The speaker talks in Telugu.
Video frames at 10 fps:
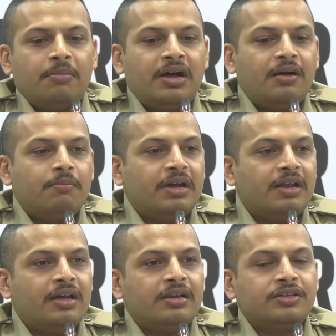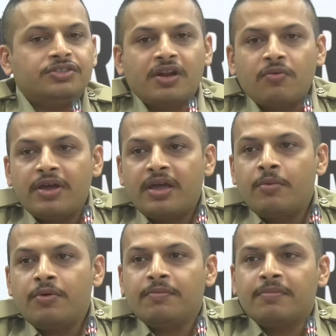మా మహిళలకి
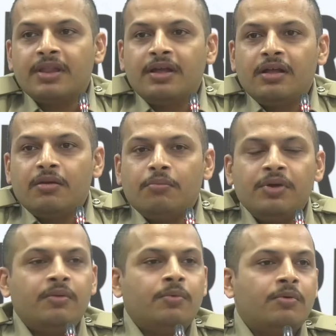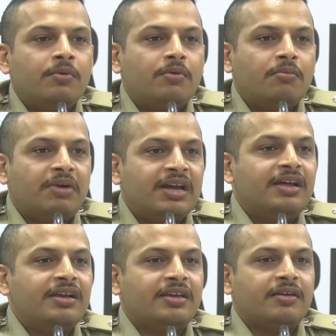చెరువయాము మేము
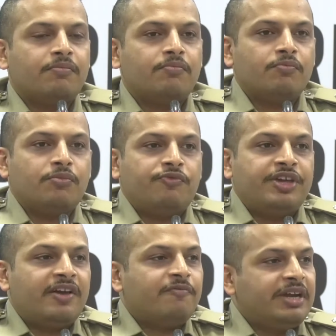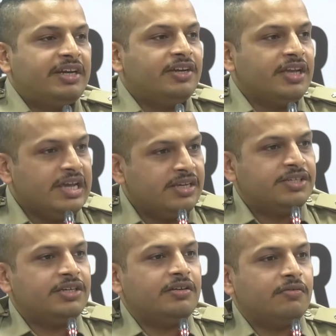మహిళలకి వీ హ్యావ్ మేడ్ ఇట్
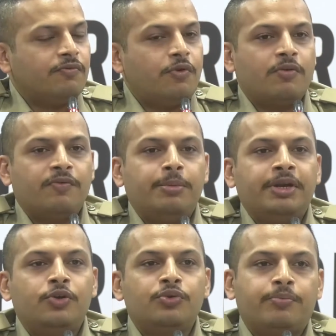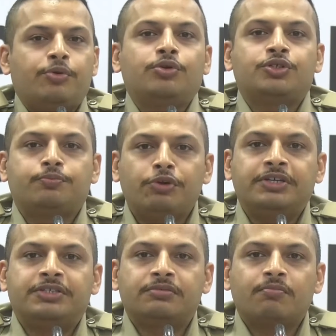ఈజీ ఫర్ విమెన్ టు అప్రోచ్
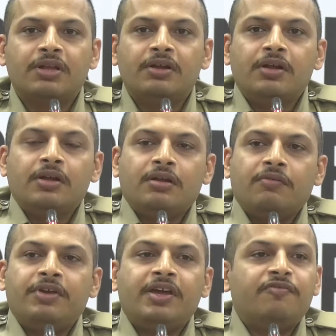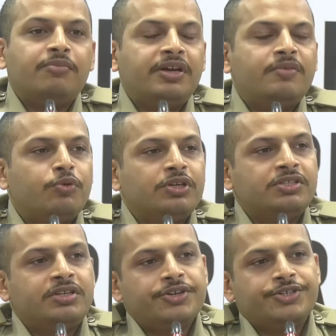పోలీస్ వీ హ్యావ్ మేడ్
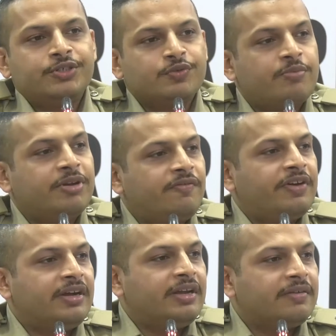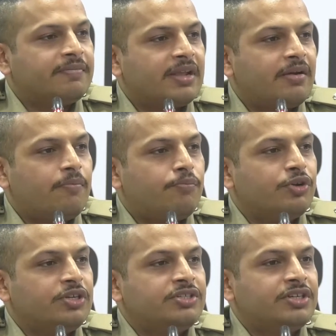పోలీస్ స్టేషన్స్ విమెన్ ఫ్రెండ్లీ
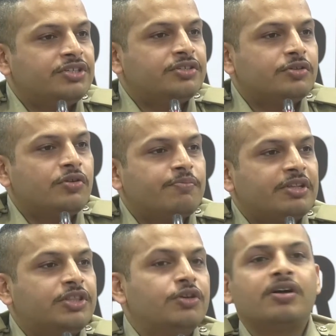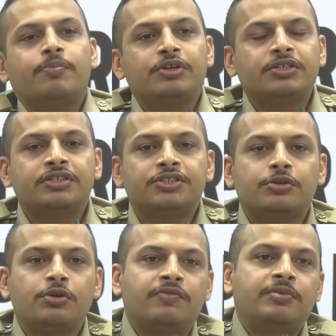పోలీస్ స్టేషన్స్లో ప్రతి ఒక్క పోలీస్
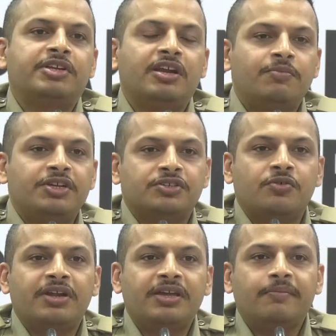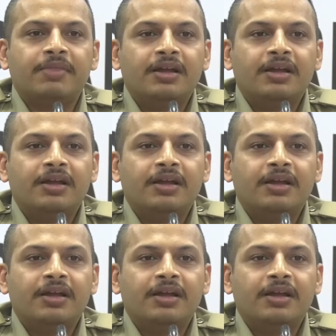స్టేషన్లో విమెన్ హెల్ప్ డెస్క్ ఉన్నాయి